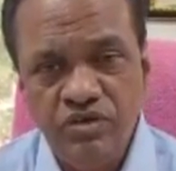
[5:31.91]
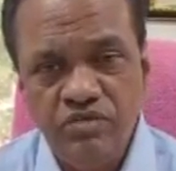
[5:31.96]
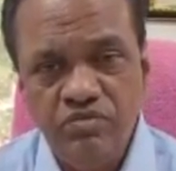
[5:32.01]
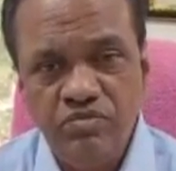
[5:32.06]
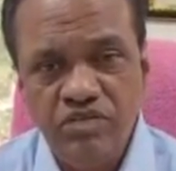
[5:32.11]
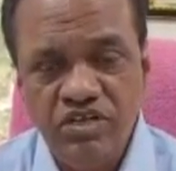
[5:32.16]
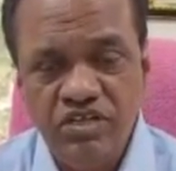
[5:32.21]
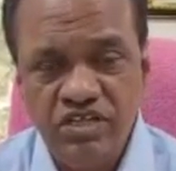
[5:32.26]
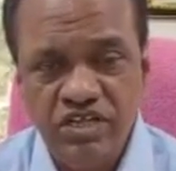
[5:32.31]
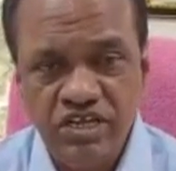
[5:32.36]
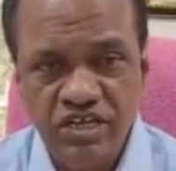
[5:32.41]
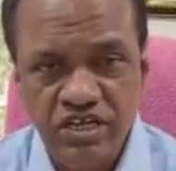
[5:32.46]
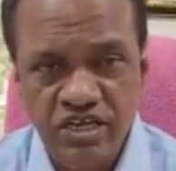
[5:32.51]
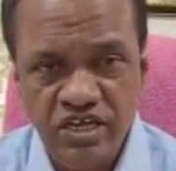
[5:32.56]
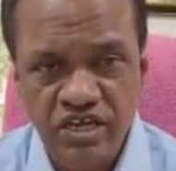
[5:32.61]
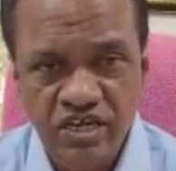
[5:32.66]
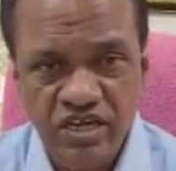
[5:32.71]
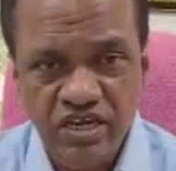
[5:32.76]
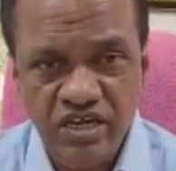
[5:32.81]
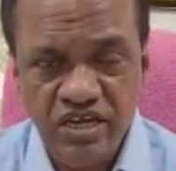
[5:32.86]
మరి దీనికి
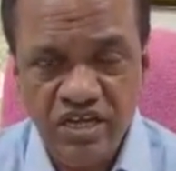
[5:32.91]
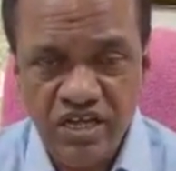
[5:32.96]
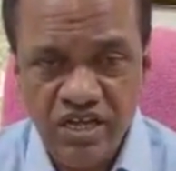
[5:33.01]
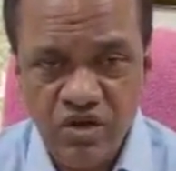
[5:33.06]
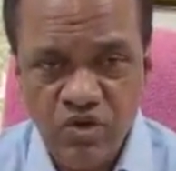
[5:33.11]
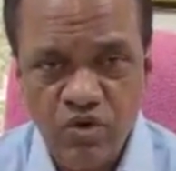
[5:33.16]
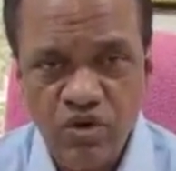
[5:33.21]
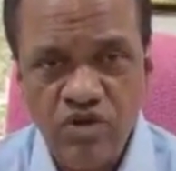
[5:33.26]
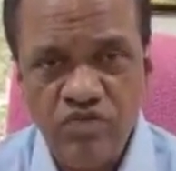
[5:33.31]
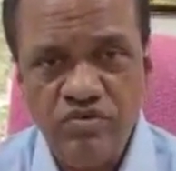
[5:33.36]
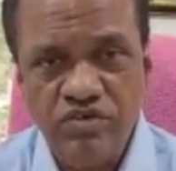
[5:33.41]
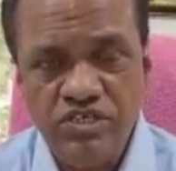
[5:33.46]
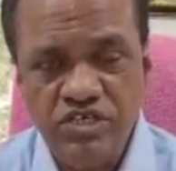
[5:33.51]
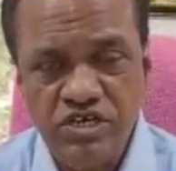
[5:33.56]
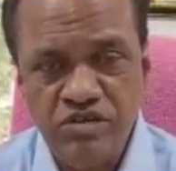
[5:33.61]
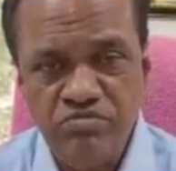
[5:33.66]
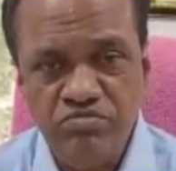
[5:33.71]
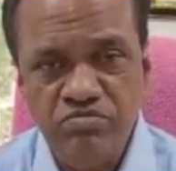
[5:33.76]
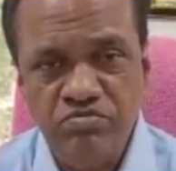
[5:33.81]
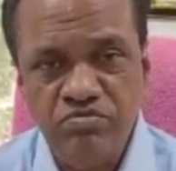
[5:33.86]
ఇంకా ఒక విషయం